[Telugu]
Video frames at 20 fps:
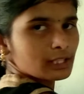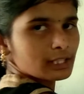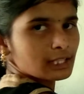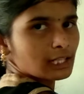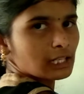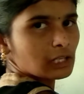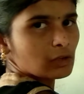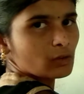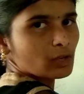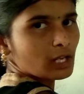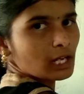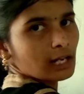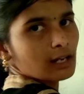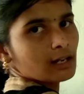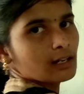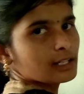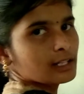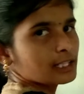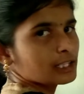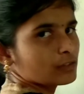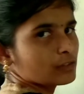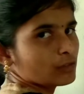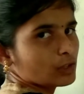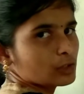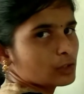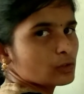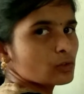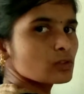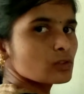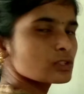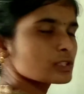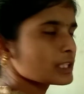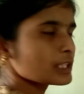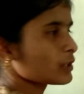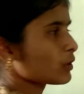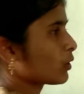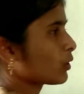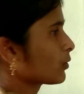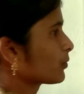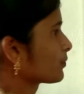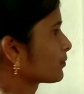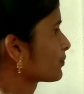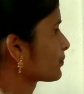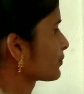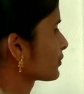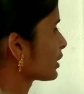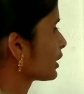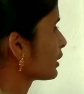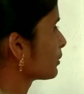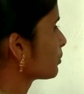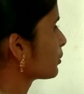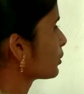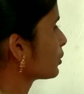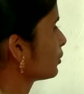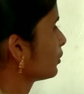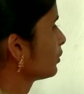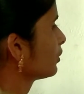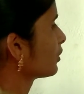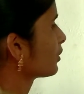ఇక్కడ కూడా ఈక్వల్ టు జీరో ఇప్పుడు